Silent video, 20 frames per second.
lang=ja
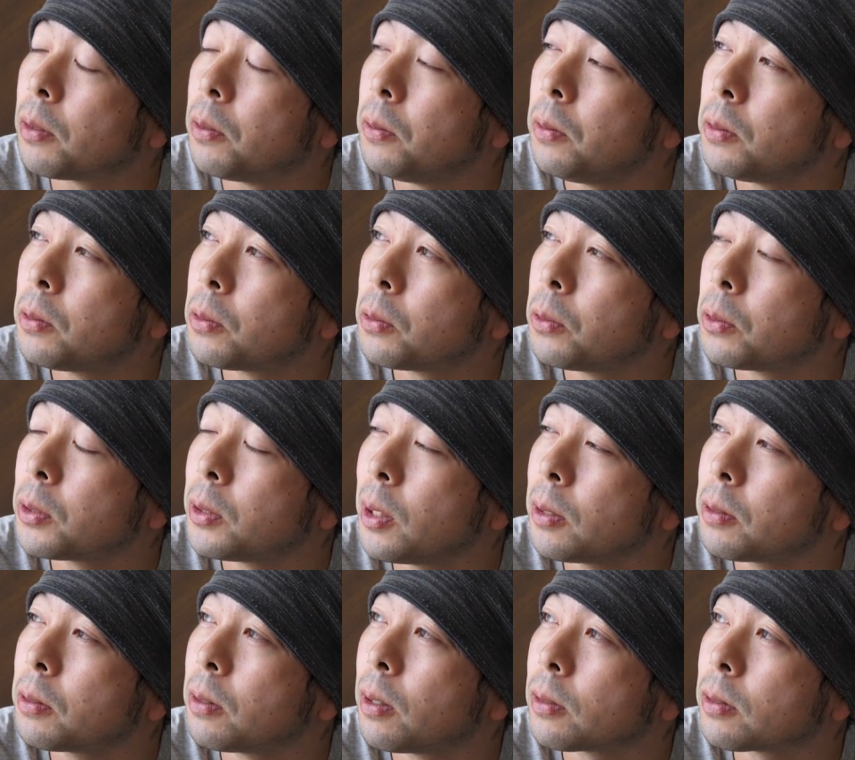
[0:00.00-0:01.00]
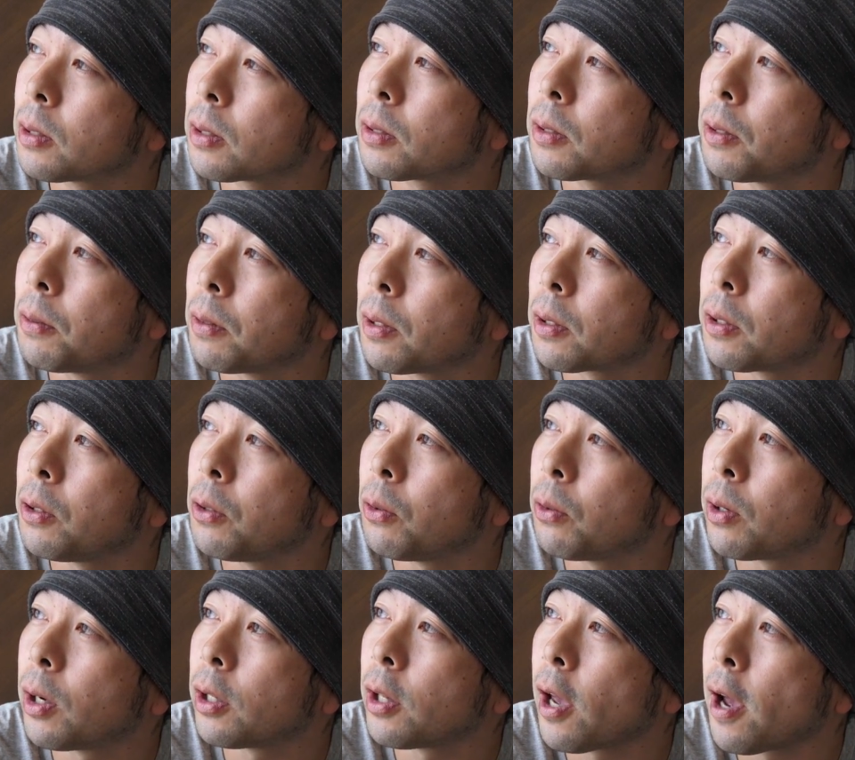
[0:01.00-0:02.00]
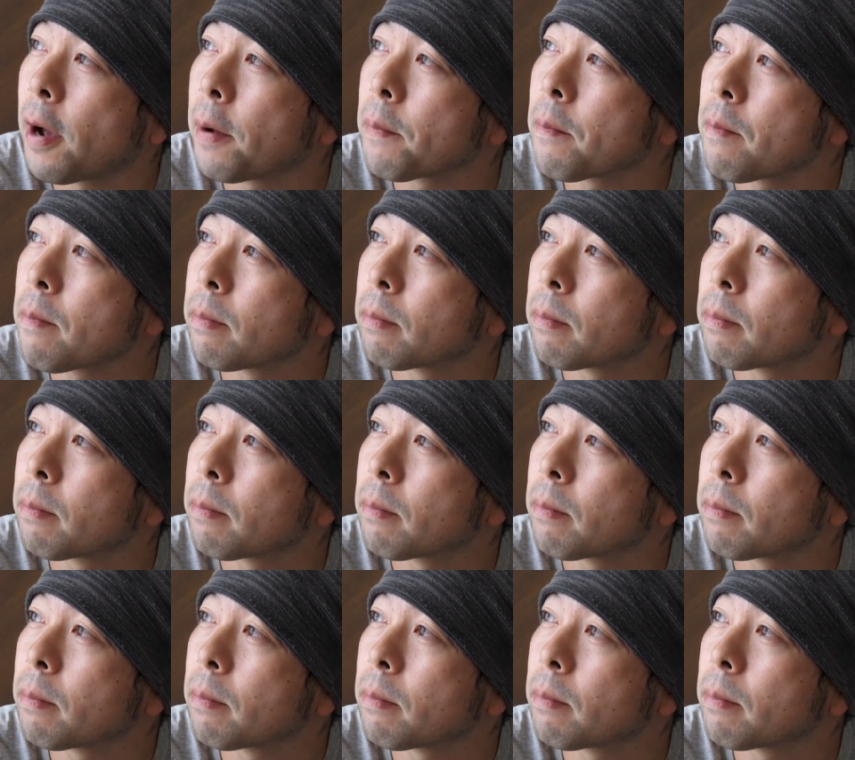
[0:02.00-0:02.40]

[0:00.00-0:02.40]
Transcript: 急に過ごしやすくなっちゃったよね気温がね